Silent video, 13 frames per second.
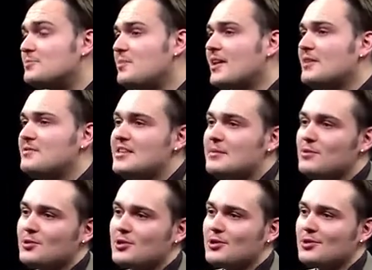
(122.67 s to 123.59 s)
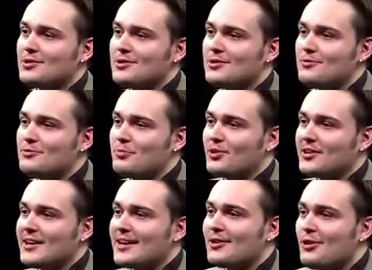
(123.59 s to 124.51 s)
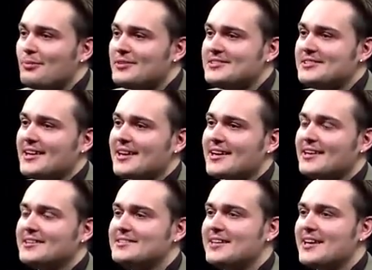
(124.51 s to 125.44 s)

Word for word: espère évidemment que vous prendrez un grand plaisir à regarder